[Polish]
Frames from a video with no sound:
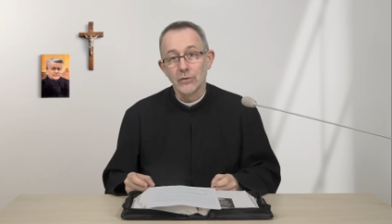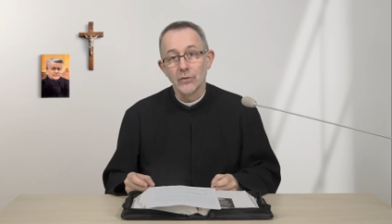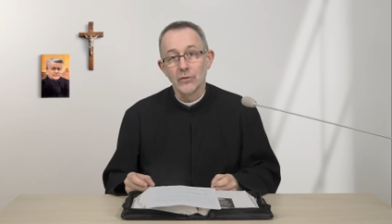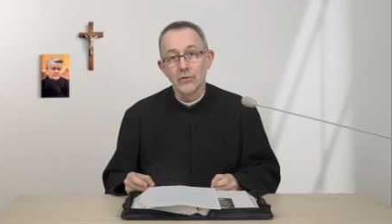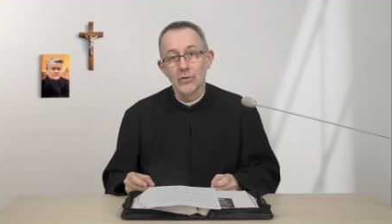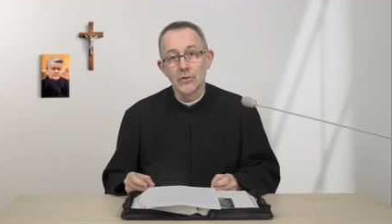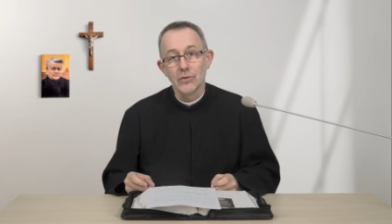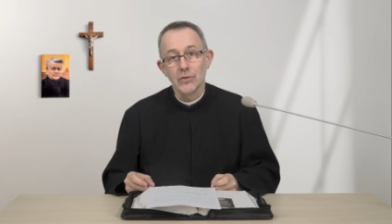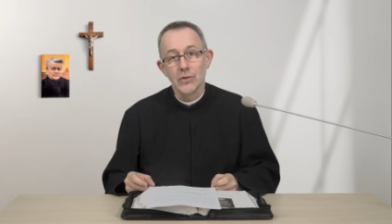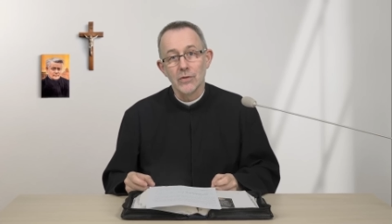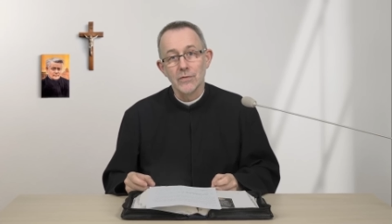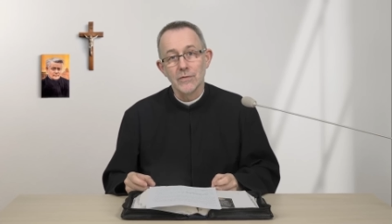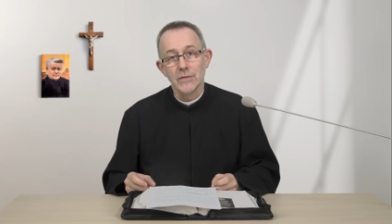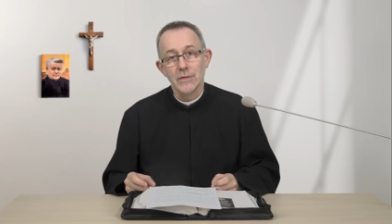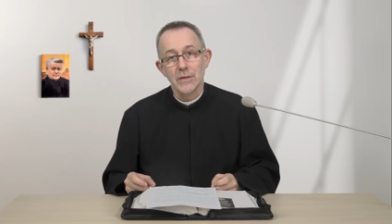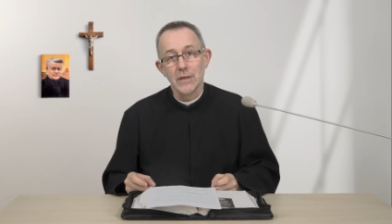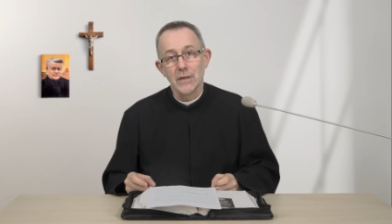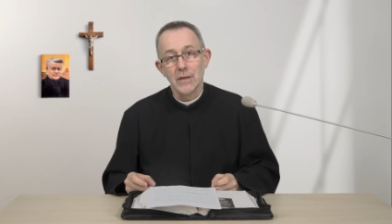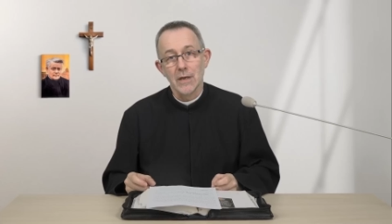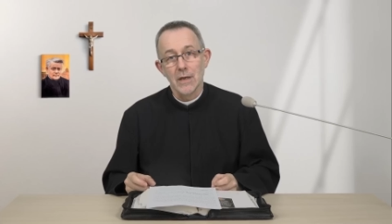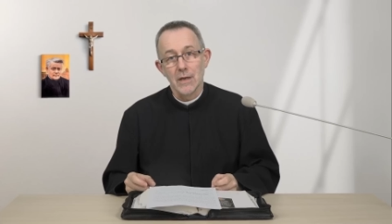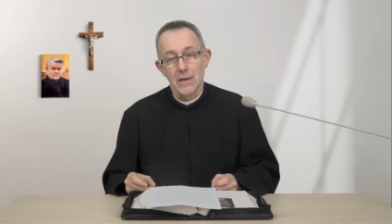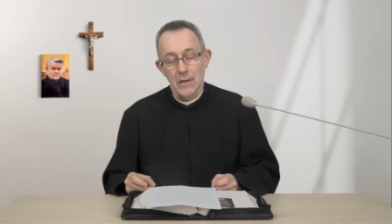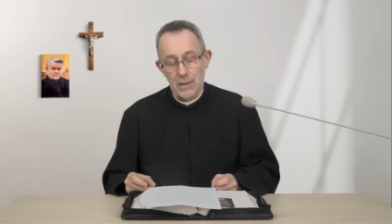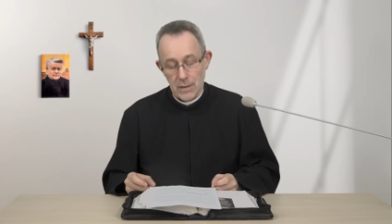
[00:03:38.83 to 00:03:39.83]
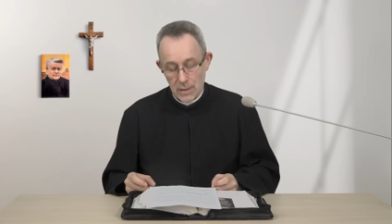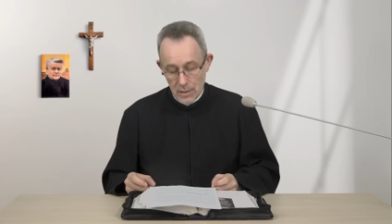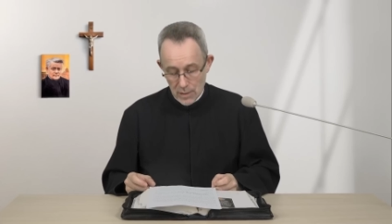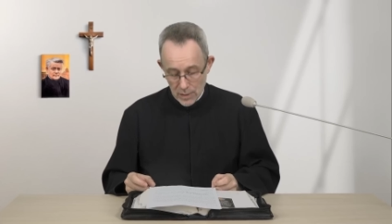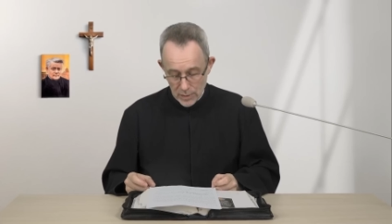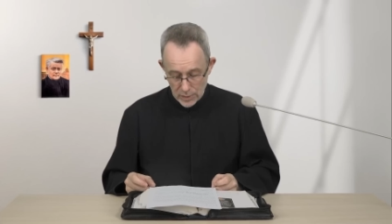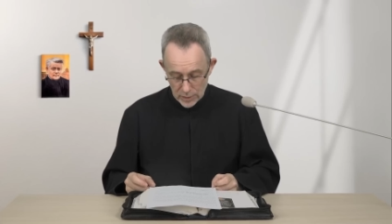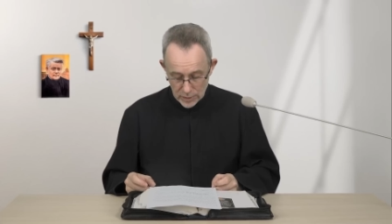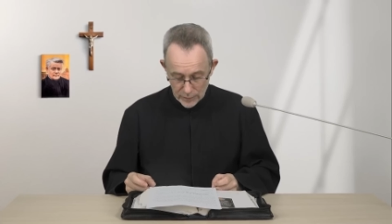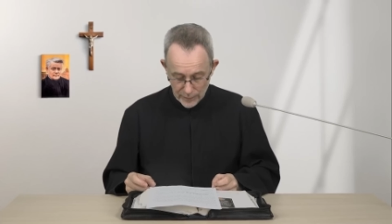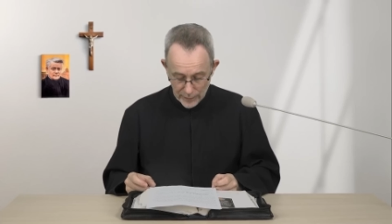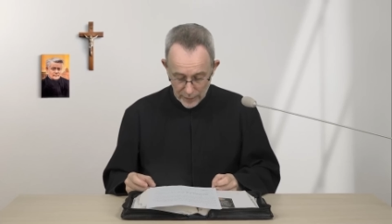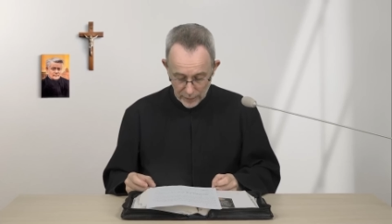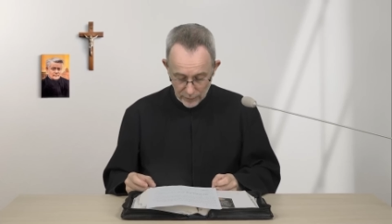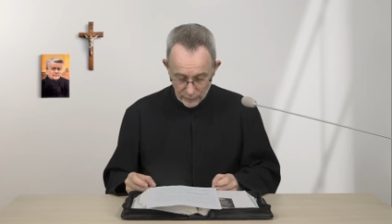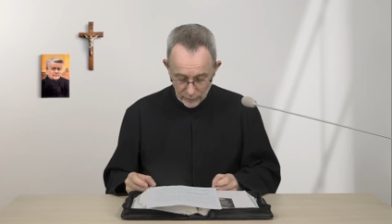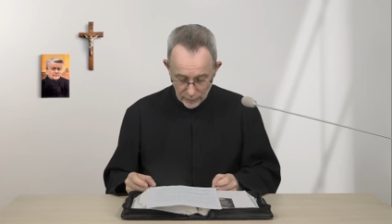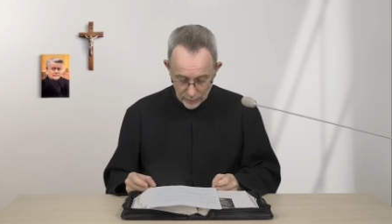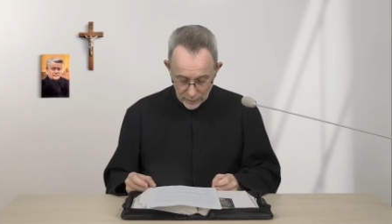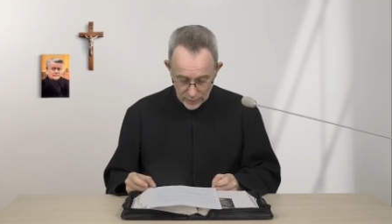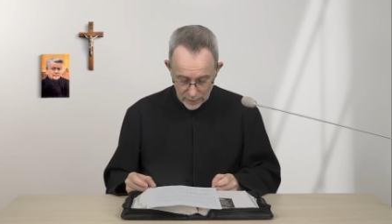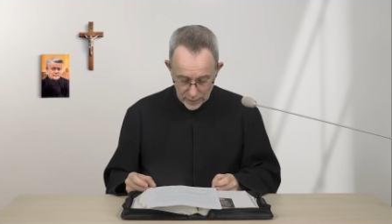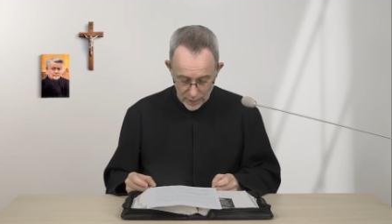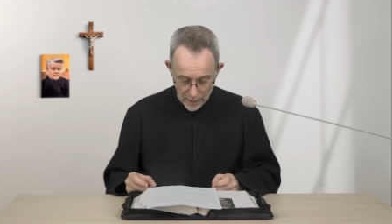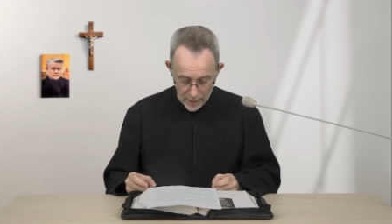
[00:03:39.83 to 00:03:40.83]
dotyczącej
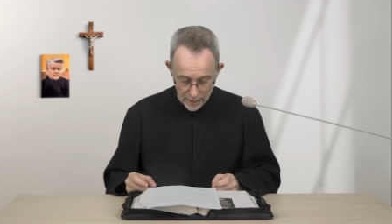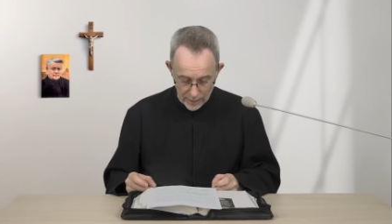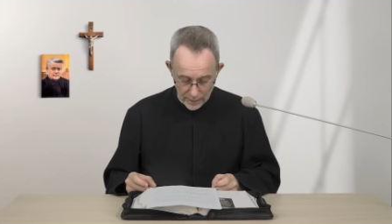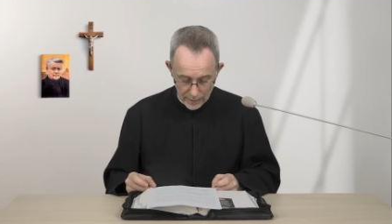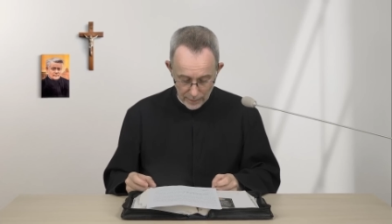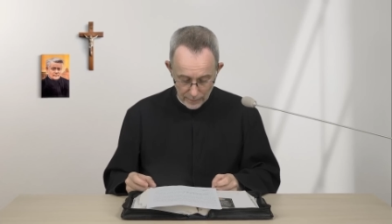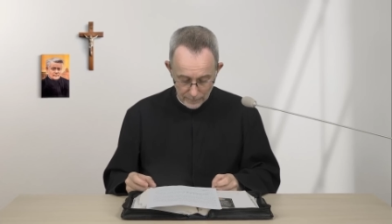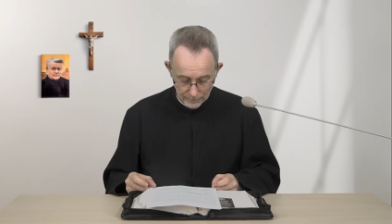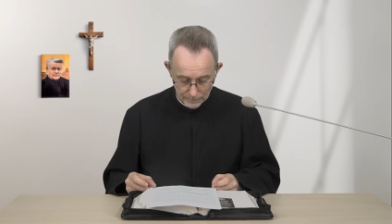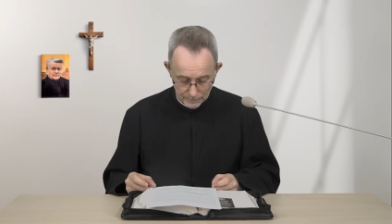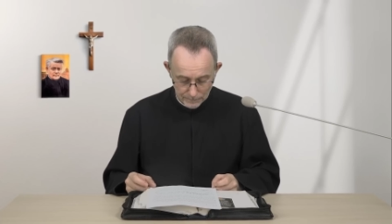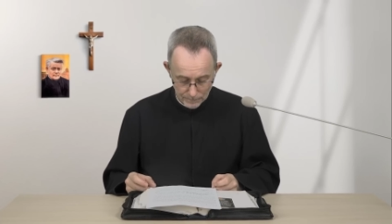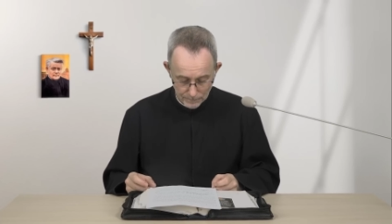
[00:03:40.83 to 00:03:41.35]
zmartwychwstania.